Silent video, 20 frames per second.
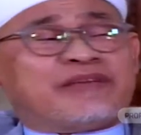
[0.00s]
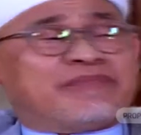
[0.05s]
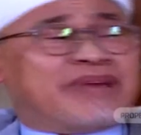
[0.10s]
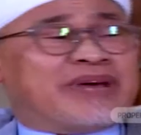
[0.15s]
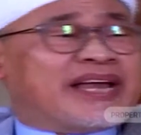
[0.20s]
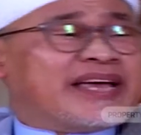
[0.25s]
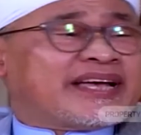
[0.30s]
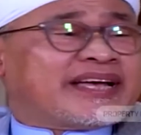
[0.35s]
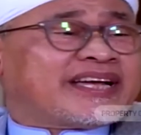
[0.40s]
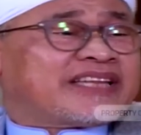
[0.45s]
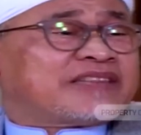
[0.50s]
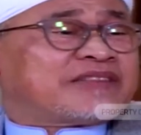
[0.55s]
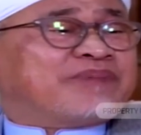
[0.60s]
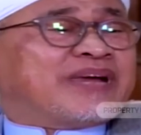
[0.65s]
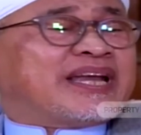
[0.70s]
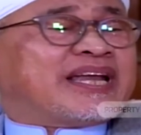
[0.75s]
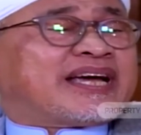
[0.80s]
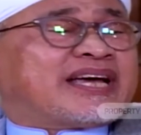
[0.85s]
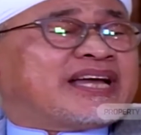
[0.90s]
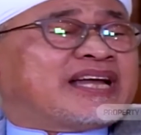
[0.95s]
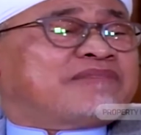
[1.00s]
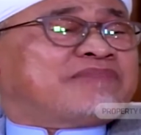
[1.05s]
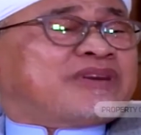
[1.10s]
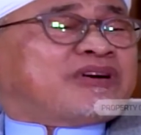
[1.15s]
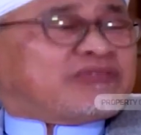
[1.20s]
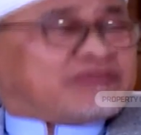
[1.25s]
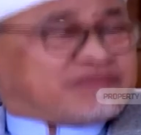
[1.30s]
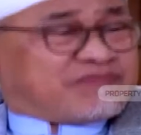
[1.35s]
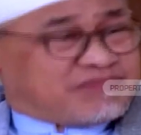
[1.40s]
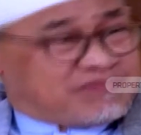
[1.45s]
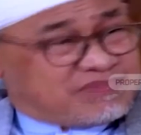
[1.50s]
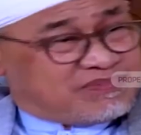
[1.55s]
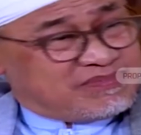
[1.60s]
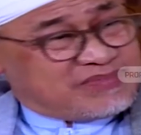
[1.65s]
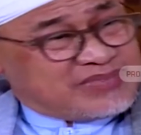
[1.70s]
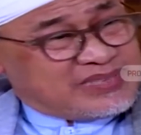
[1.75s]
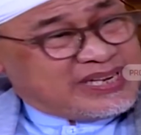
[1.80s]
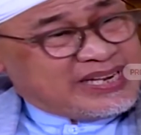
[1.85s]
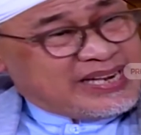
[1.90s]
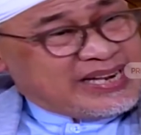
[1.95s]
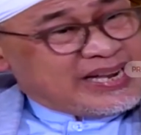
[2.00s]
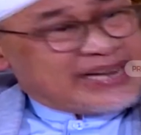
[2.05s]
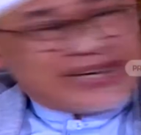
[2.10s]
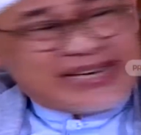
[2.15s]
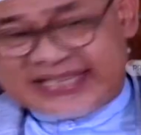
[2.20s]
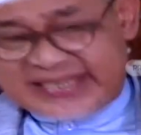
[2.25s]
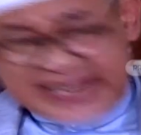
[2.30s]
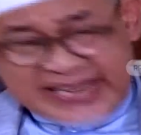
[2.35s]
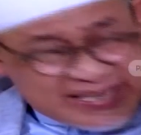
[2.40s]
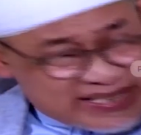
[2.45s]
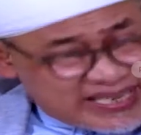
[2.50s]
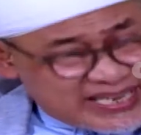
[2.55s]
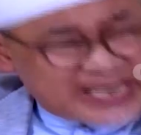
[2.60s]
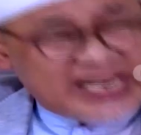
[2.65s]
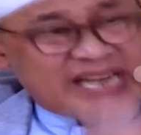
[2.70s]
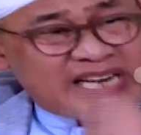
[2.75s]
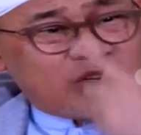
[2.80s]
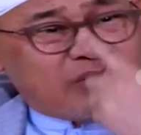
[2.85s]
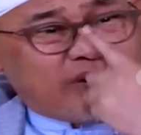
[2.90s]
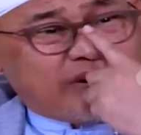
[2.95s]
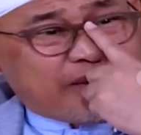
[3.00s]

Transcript: oleh malaikat malakal maut. Disaksikan